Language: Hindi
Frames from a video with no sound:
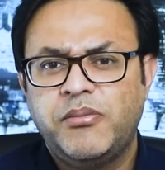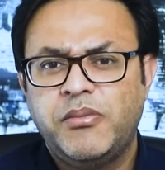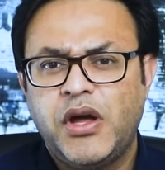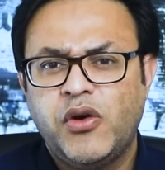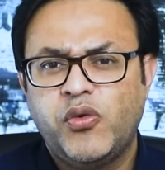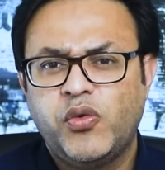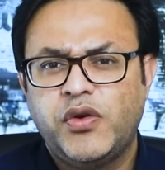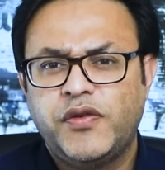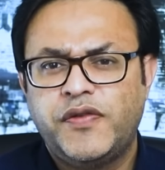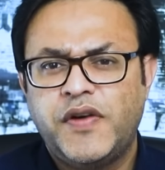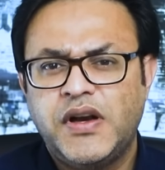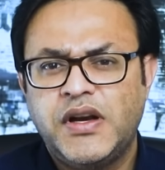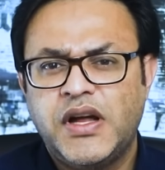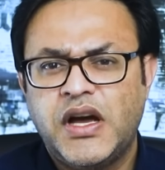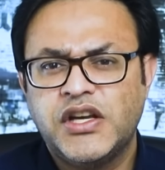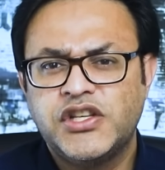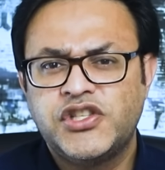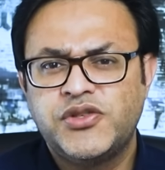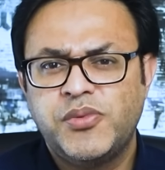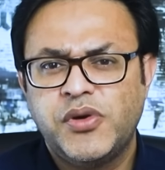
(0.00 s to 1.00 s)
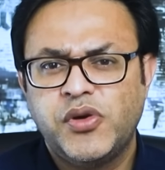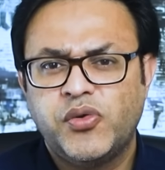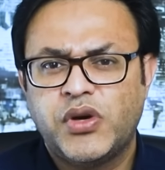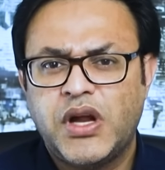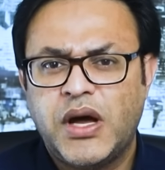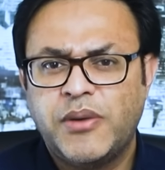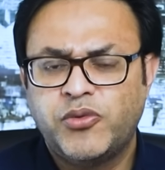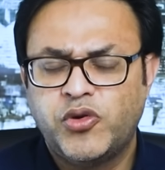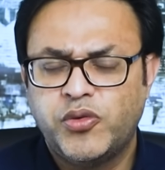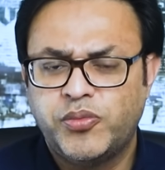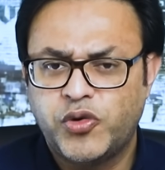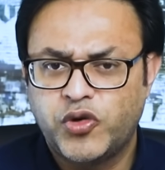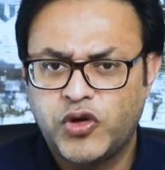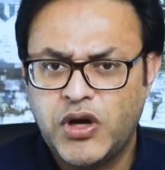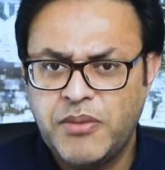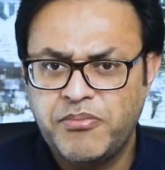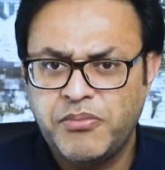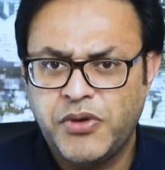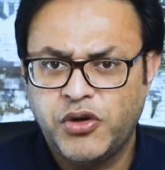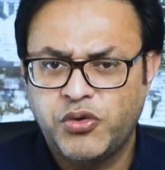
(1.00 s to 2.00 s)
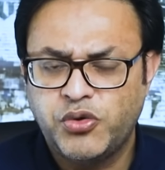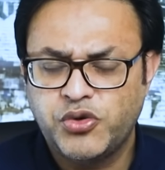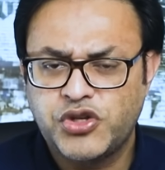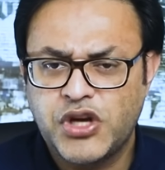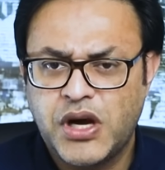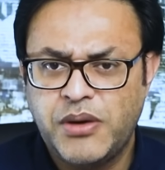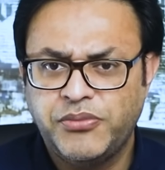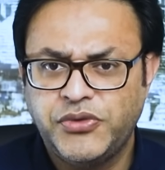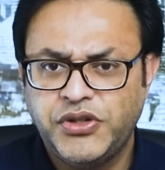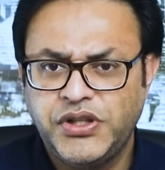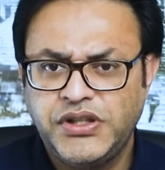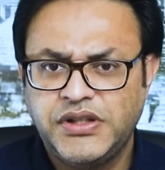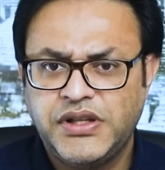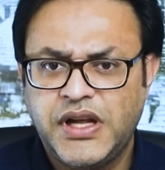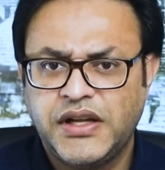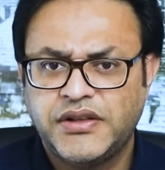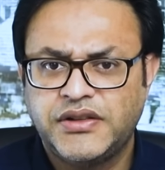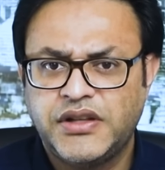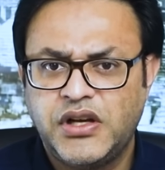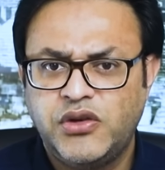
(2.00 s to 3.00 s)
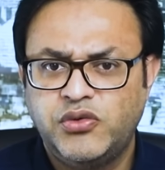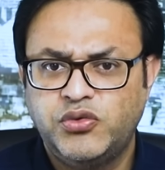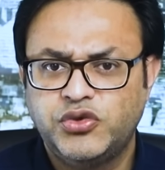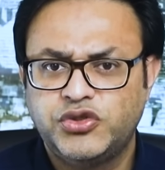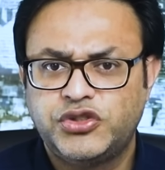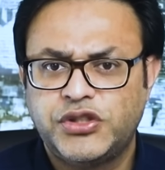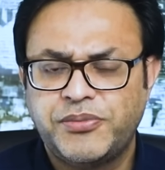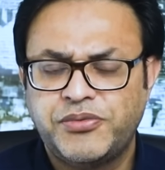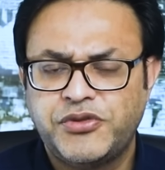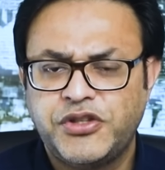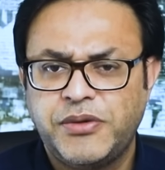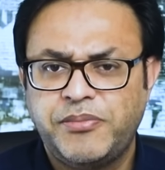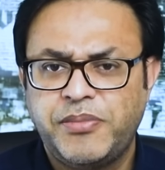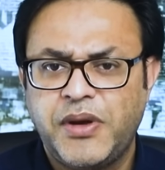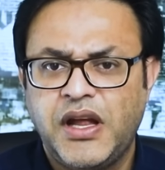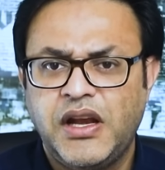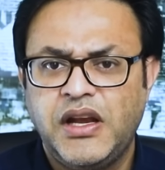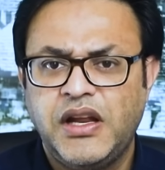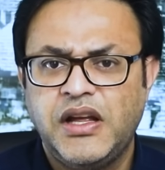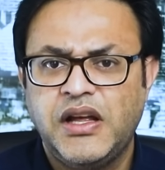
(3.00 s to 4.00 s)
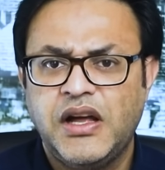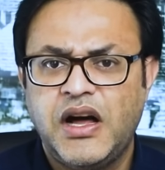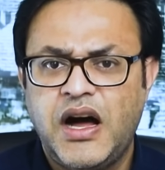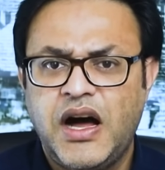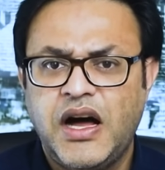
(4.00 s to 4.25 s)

मैं हूँ इरफान हाशमी और आपको प्रोग्राम में खुश आमदीद कहता हूँ सबसे पहले